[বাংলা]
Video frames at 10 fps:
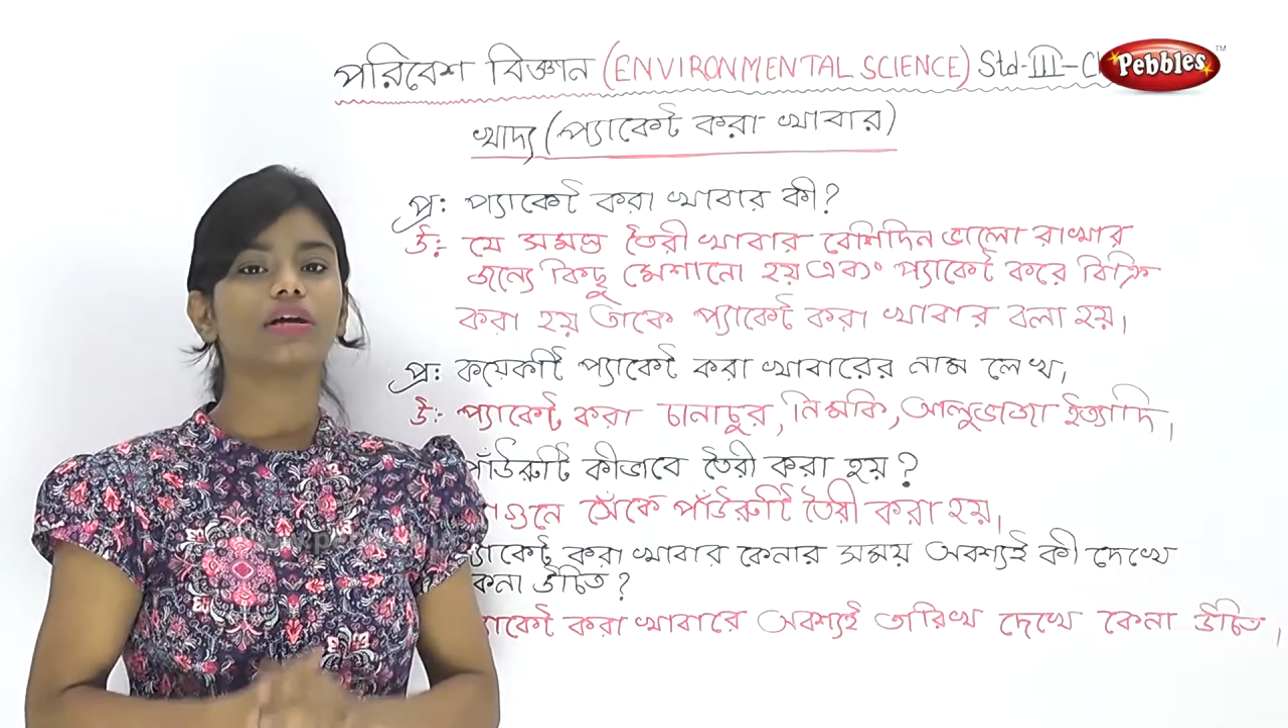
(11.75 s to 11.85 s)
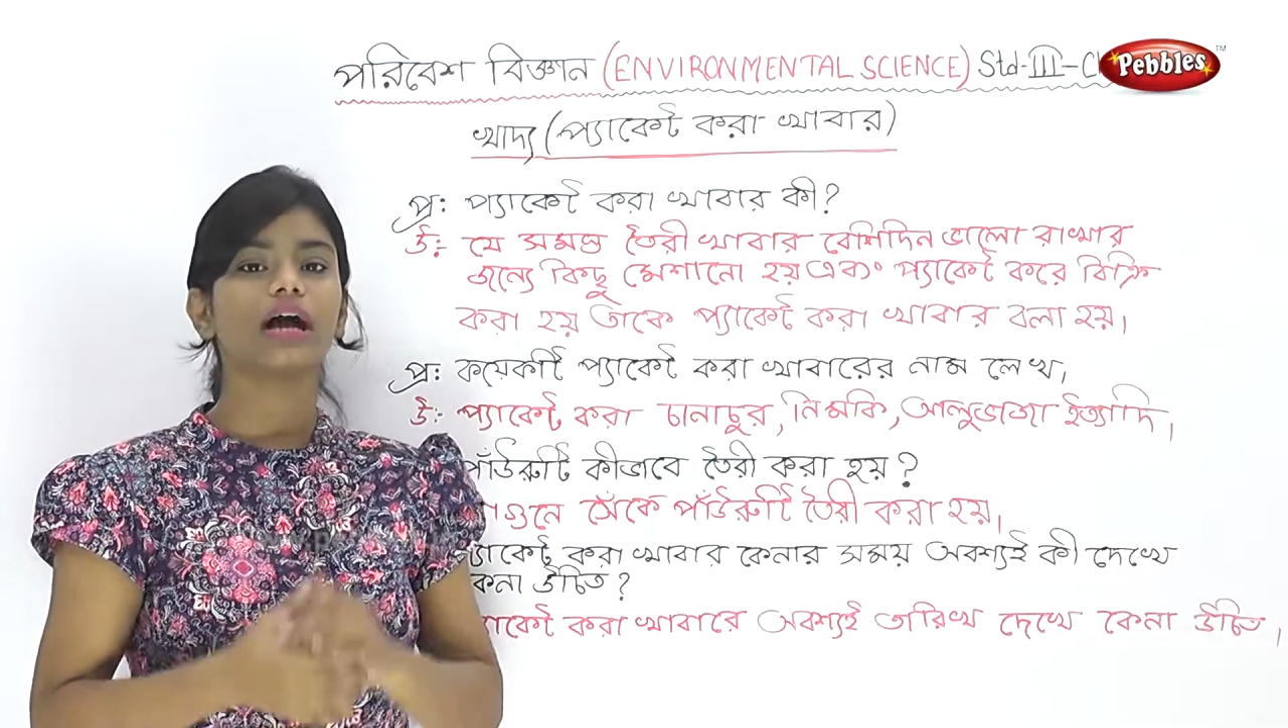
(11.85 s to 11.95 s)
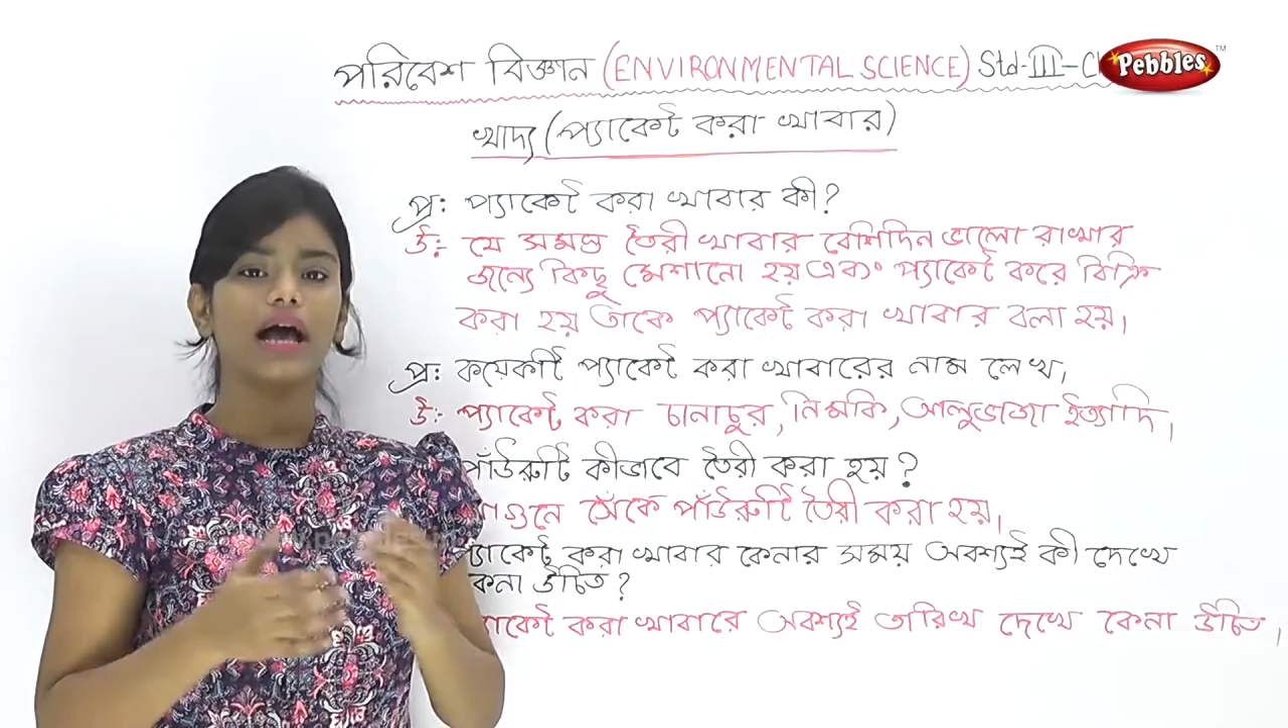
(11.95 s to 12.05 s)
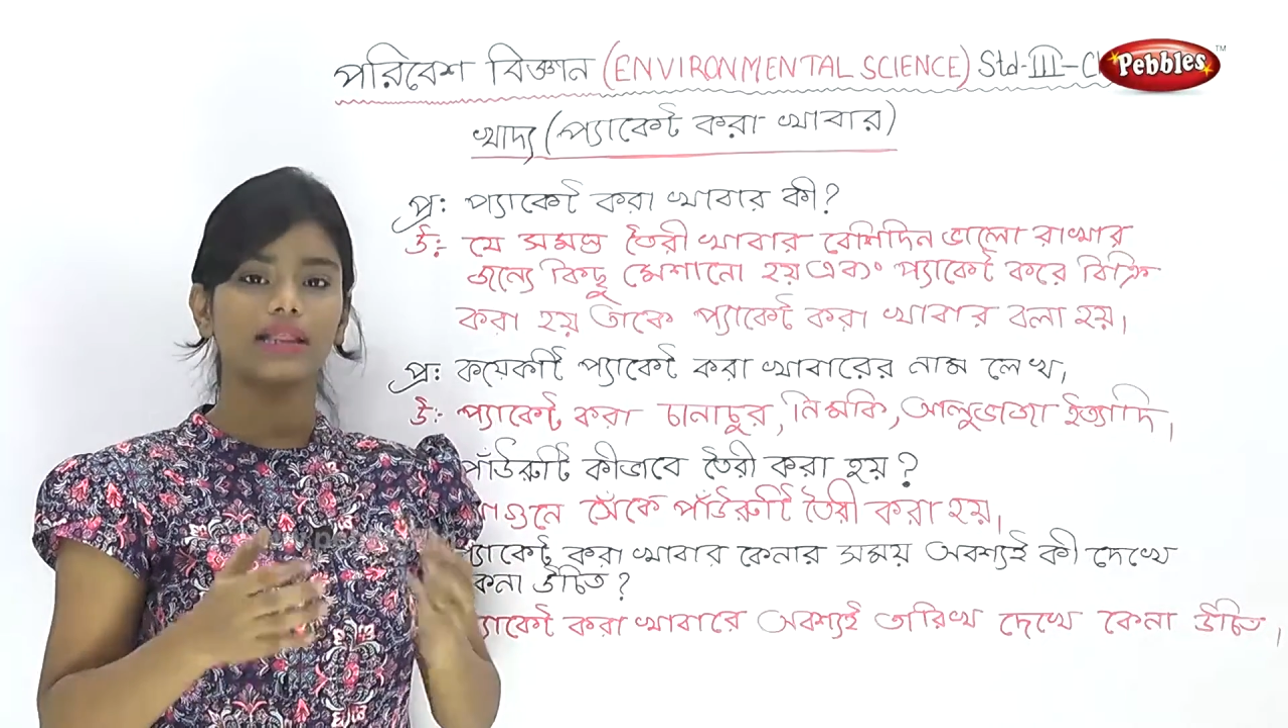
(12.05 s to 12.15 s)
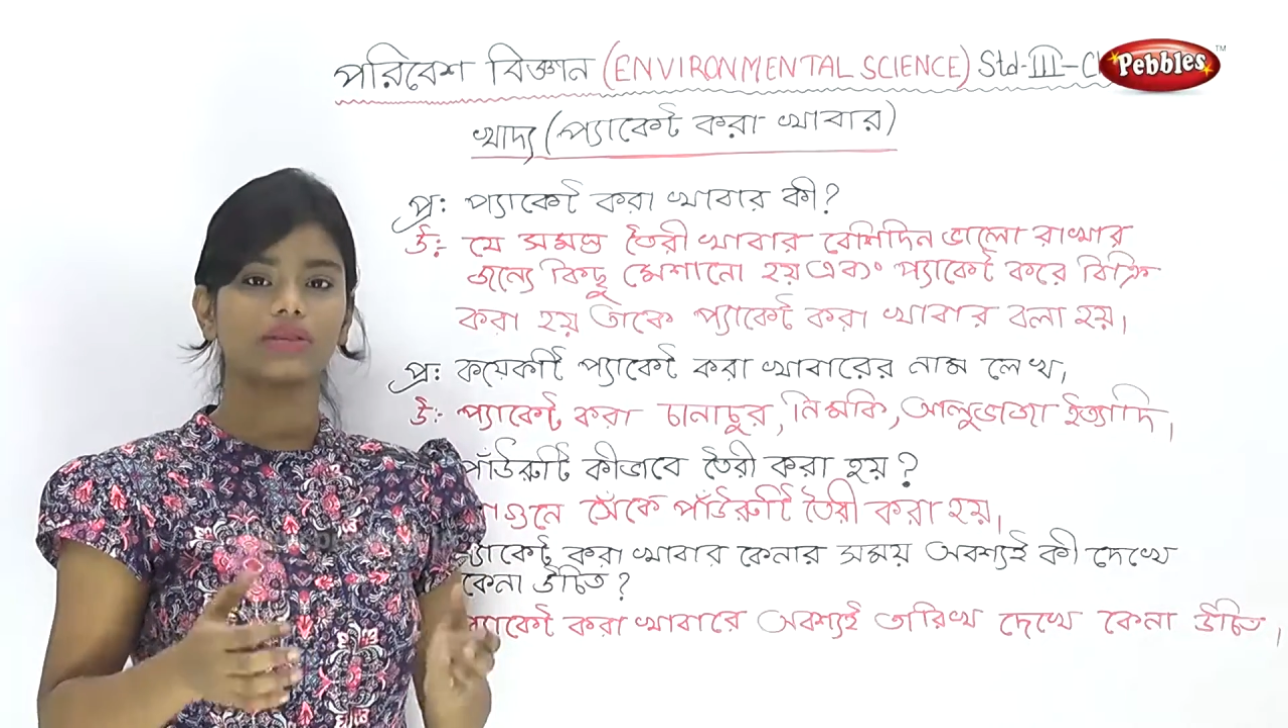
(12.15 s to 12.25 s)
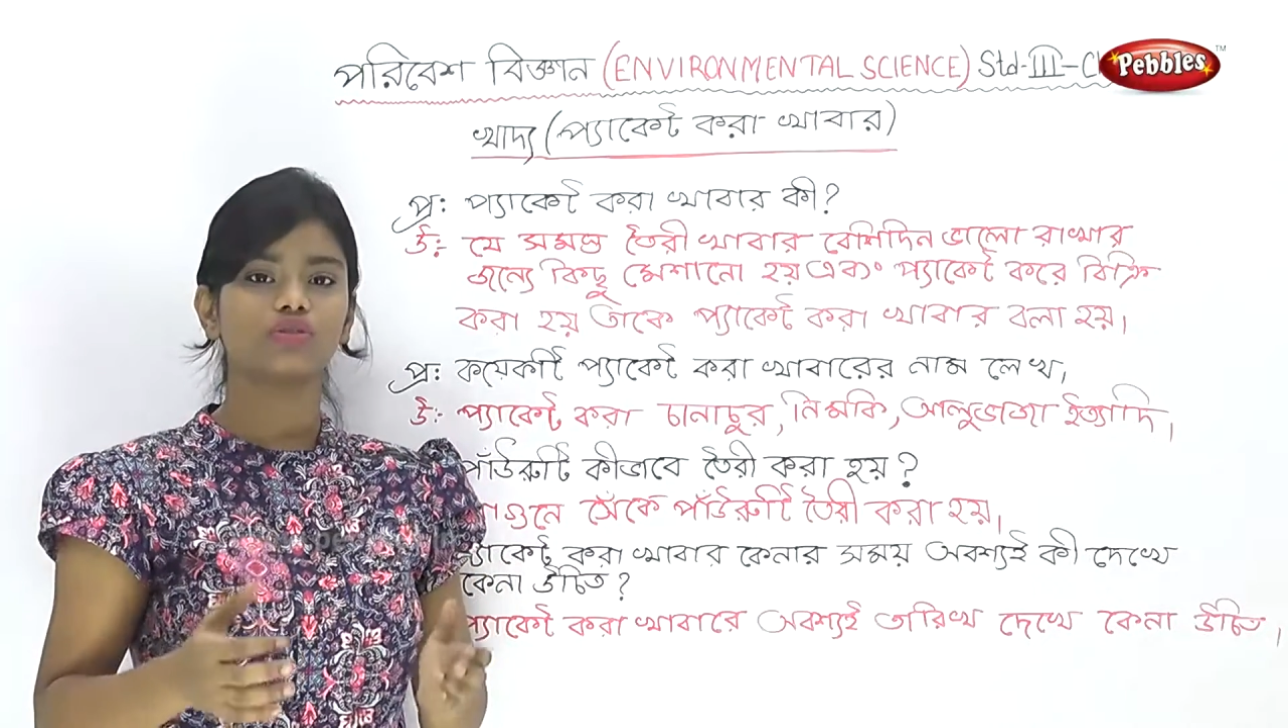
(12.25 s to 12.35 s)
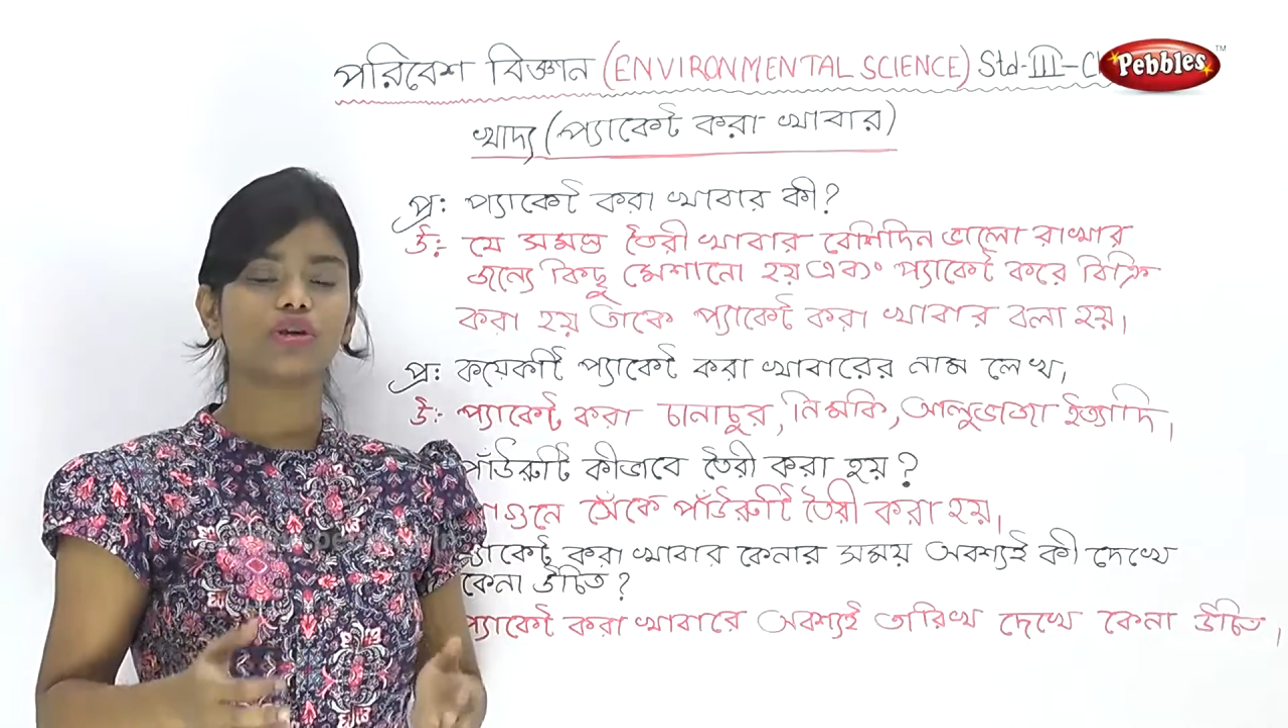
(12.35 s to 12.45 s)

খাদ্য